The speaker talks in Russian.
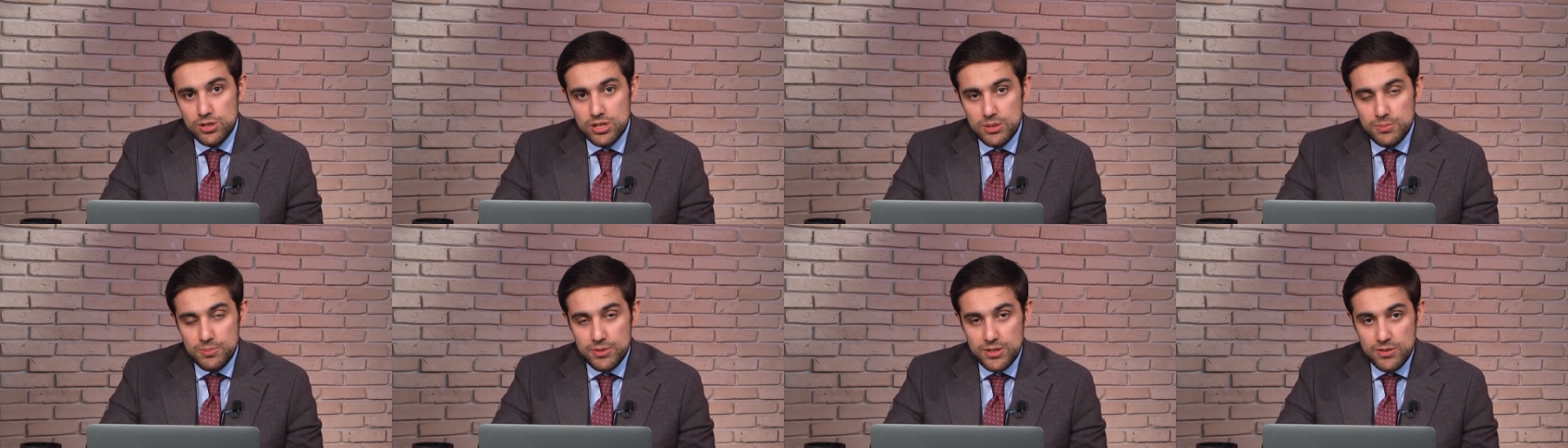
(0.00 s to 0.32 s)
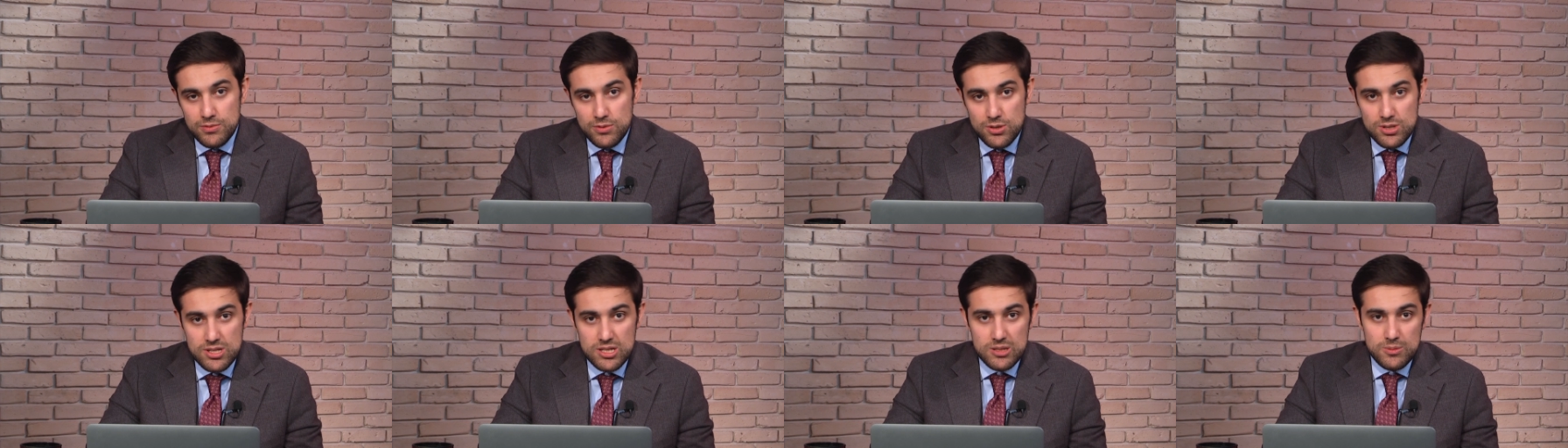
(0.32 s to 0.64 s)
не
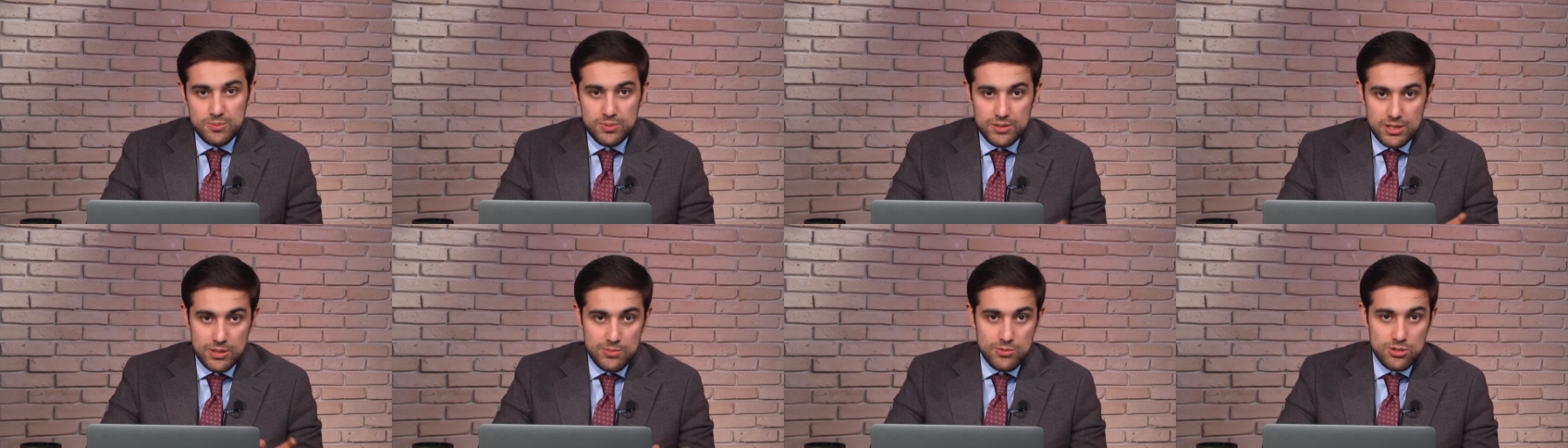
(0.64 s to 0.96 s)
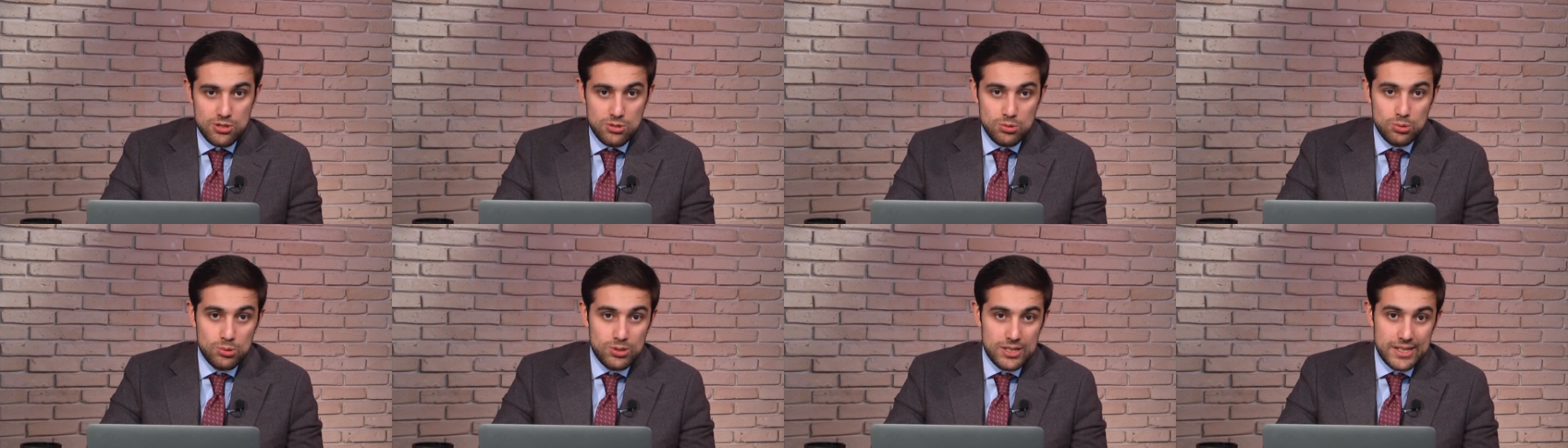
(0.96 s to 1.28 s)
приводят,
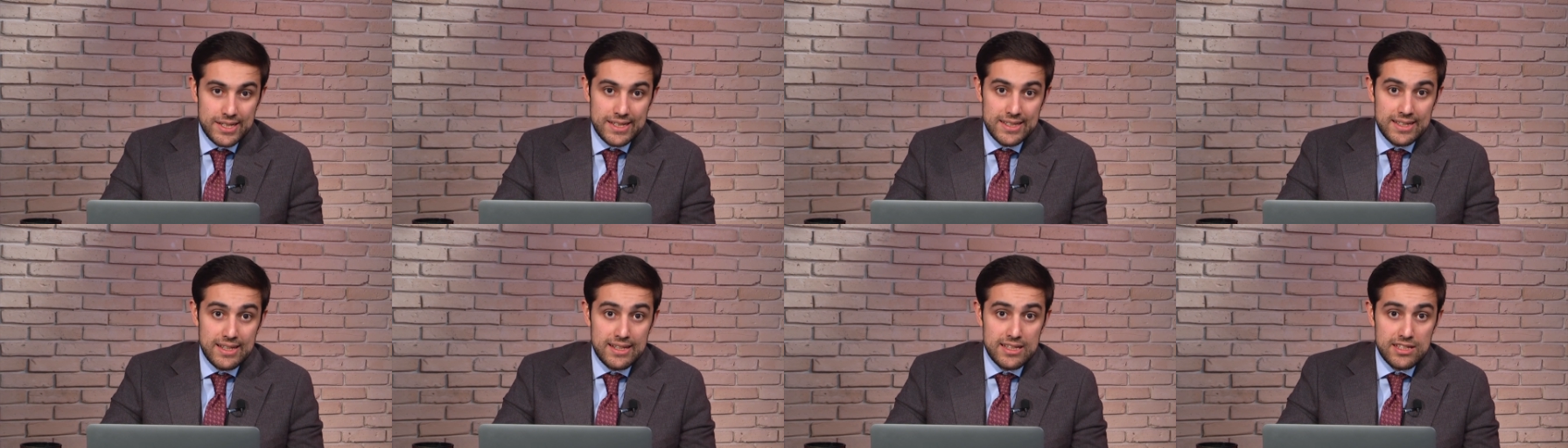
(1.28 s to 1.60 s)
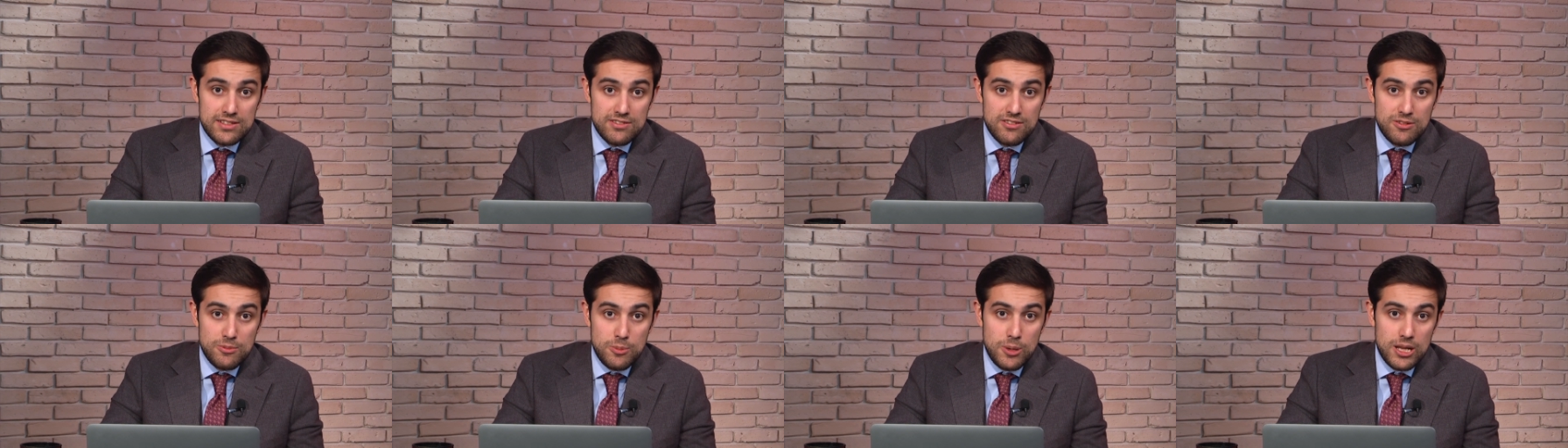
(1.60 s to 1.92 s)
потому что Украина
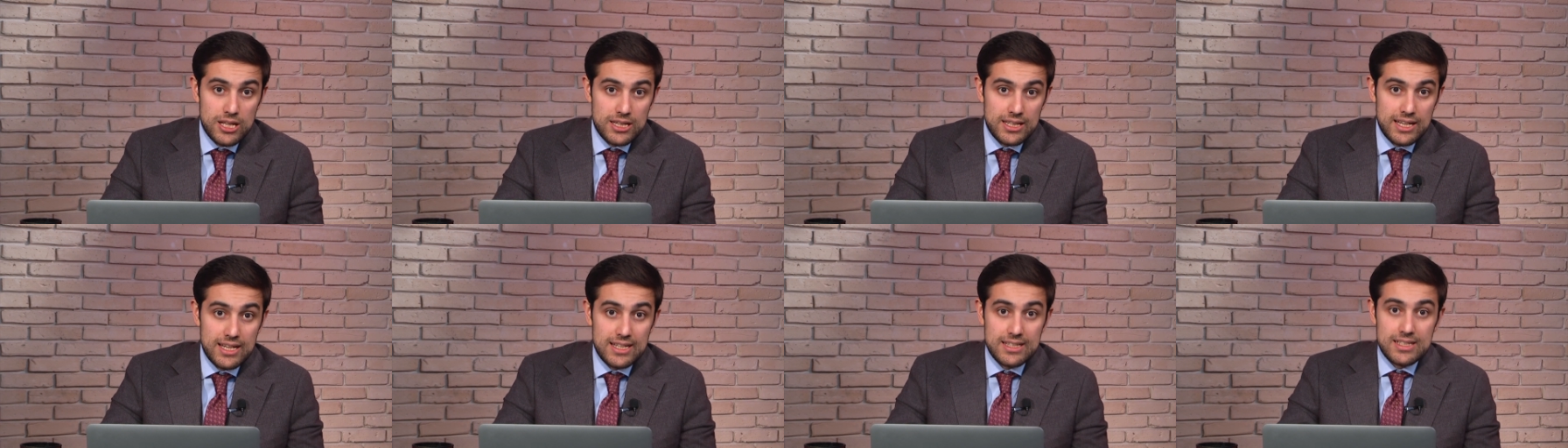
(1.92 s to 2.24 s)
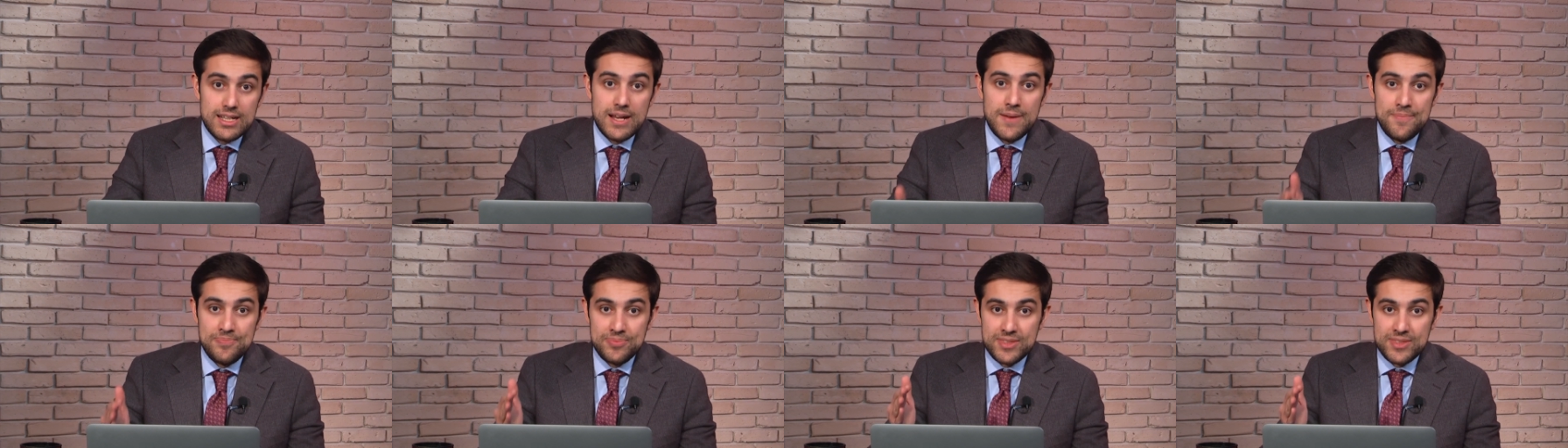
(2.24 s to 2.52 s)
не выполняет